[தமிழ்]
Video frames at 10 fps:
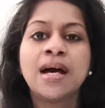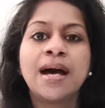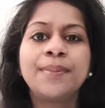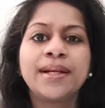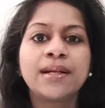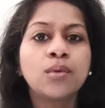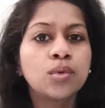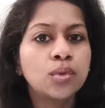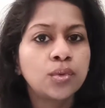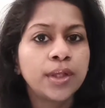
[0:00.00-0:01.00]
அப்படி இல்லைனா
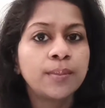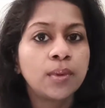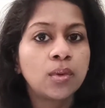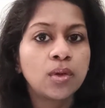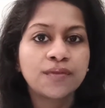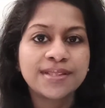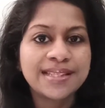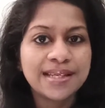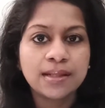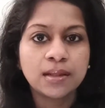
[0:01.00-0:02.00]
ஒரு குட்டி பவுல் ஆஃப்
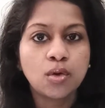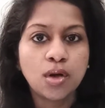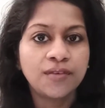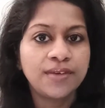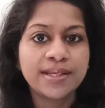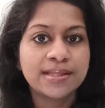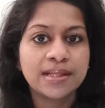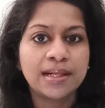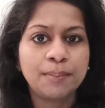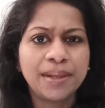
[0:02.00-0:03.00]
சீரியல் கார்ன்ஃப்ளேக்ஸ்
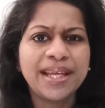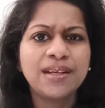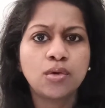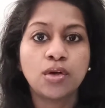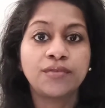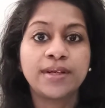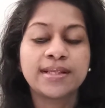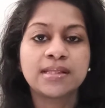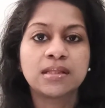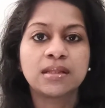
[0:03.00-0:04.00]
இருக்குல்ல பிளெயின்
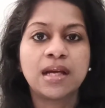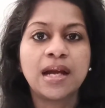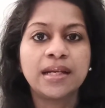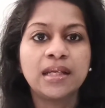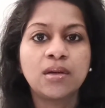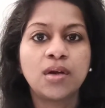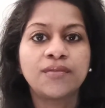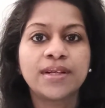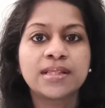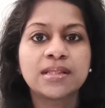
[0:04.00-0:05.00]
கார்ன்ஃப்ளேக்ஸ் இந்த ஹனி
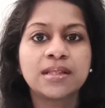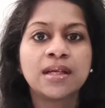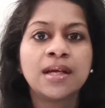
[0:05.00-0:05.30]
கார்ன்ஃப்ளேக்ஸு